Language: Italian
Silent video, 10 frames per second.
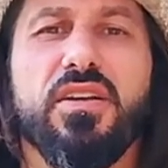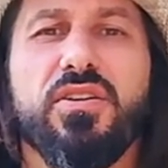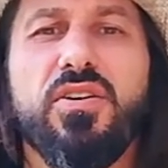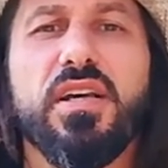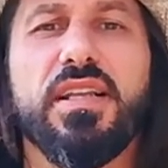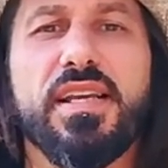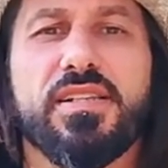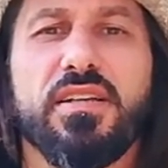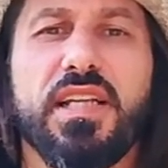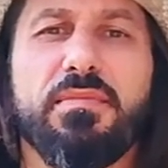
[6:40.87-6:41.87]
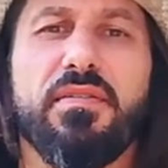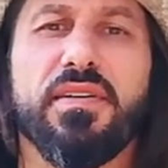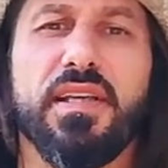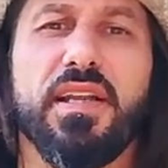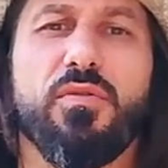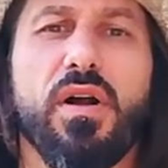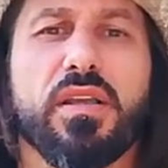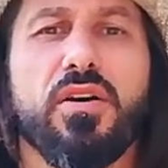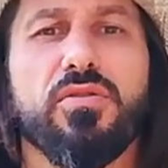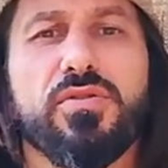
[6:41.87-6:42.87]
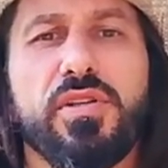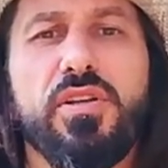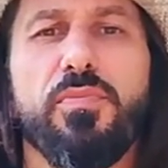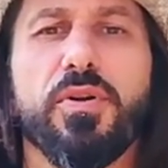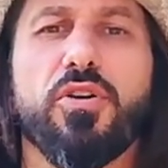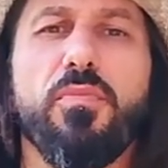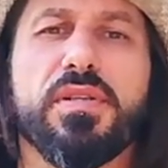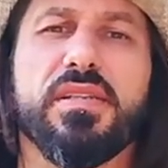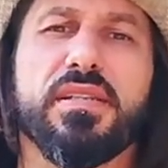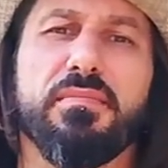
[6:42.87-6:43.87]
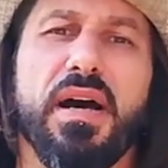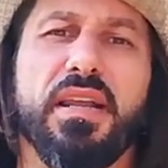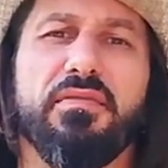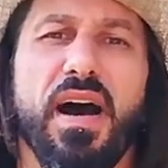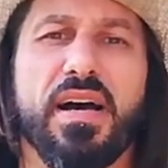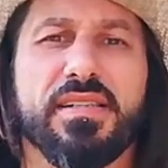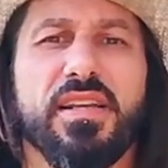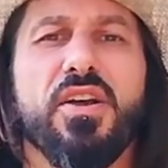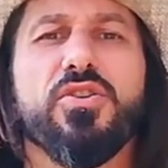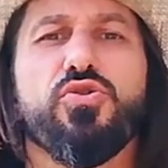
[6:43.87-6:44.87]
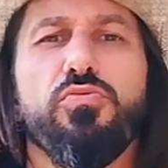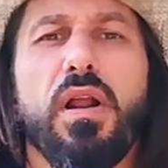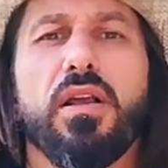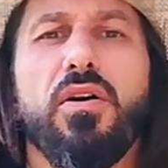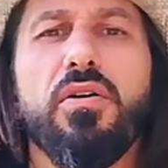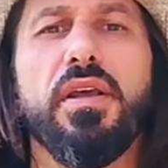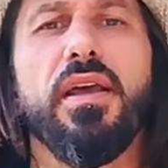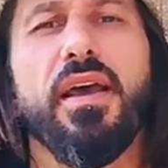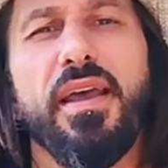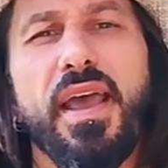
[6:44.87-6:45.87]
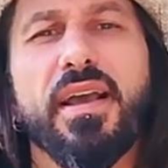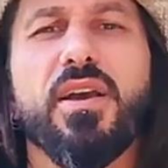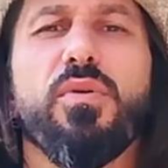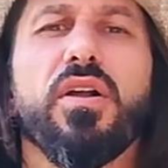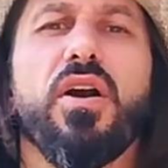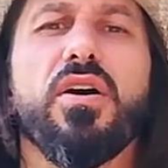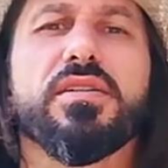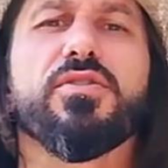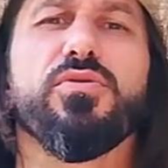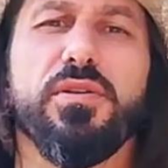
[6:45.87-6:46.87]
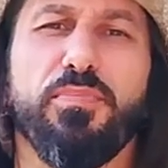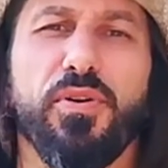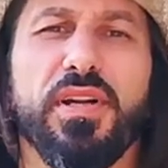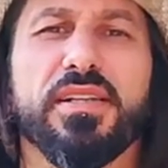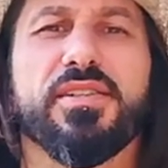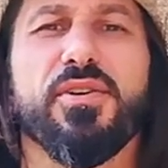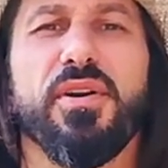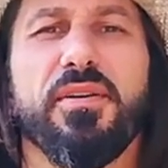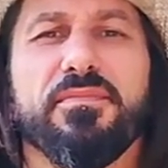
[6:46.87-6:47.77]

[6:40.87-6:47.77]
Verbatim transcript: Noi adesso andremo a vedere qualche consiglio per come sistemare i vasi sul balcone e anche qualcosa sull'impollinazione.